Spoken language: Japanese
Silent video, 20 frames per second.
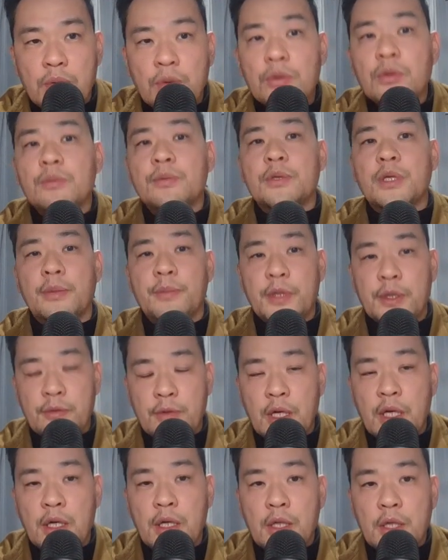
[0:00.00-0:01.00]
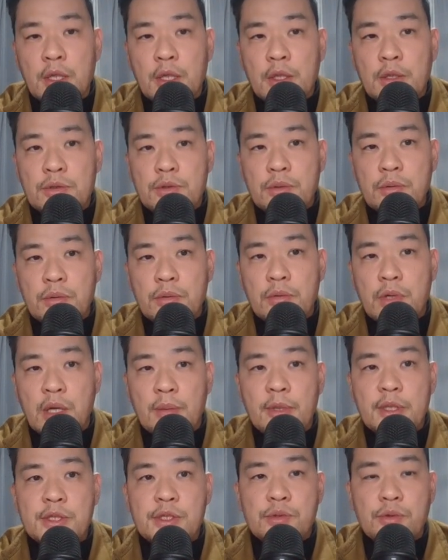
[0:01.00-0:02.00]
尊ぶためには、ちょっと我
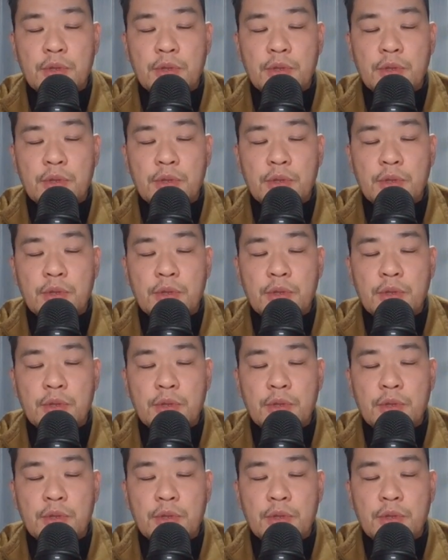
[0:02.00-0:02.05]
慢し